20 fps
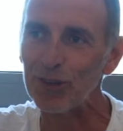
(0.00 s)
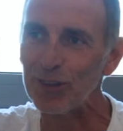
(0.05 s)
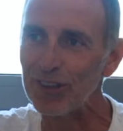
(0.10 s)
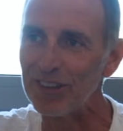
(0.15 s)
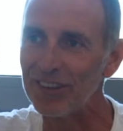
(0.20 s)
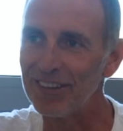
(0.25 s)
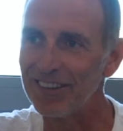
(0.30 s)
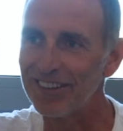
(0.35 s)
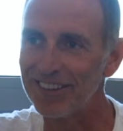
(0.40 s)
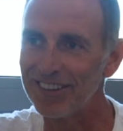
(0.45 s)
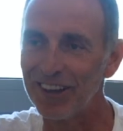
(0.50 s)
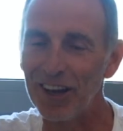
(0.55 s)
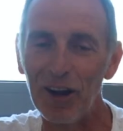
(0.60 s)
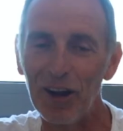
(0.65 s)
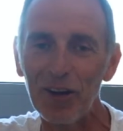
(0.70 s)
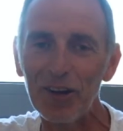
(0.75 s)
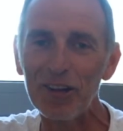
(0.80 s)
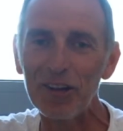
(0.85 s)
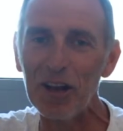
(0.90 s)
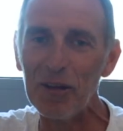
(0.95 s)

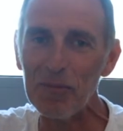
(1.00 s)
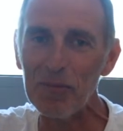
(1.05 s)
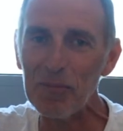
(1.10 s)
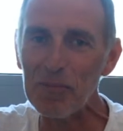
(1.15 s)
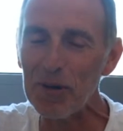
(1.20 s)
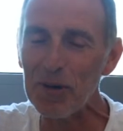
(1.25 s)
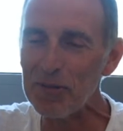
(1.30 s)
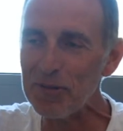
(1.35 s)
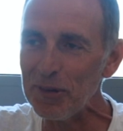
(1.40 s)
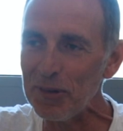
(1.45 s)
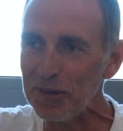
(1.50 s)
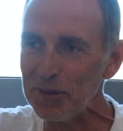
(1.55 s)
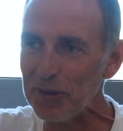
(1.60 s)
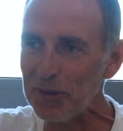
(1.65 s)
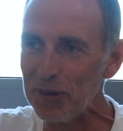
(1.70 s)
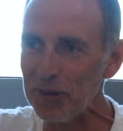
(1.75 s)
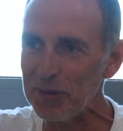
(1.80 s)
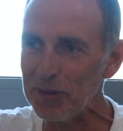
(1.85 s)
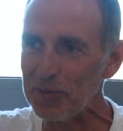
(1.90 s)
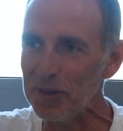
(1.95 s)
il a même pas fallu
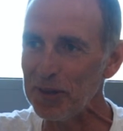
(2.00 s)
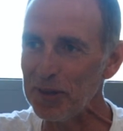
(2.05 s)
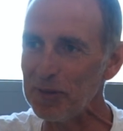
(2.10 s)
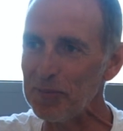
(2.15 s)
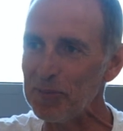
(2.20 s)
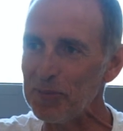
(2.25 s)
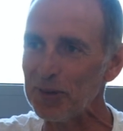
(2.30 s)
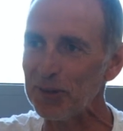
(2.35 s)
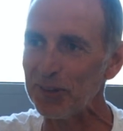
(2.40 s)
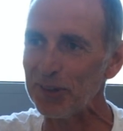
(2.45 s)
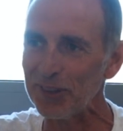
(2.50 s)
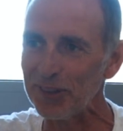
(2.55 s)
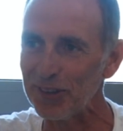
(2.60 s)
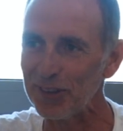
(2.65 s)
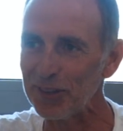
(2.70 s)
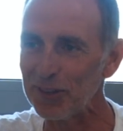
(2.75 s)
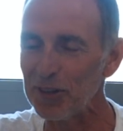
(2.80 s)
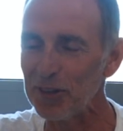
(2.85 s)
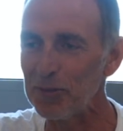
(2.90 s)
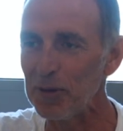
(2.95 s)
trois semaines pour que je
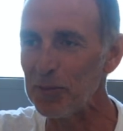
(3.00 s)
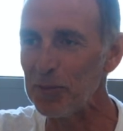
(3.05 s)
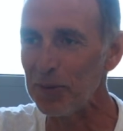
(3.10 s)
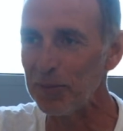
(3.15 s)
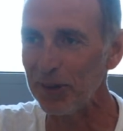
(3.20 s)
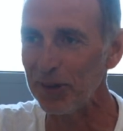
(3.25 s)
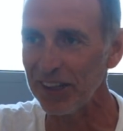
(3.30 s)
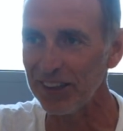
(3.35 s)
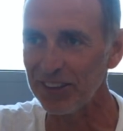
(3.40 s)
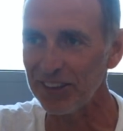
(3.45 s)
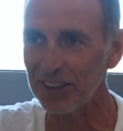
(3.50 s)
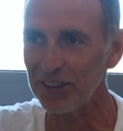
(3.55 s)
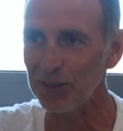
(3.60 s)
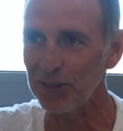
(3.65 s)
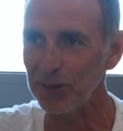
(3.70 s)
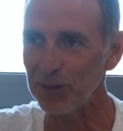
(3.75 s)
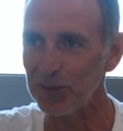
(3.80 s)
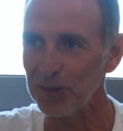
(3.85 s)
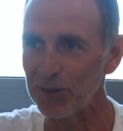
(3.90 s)
reçoive ma première injection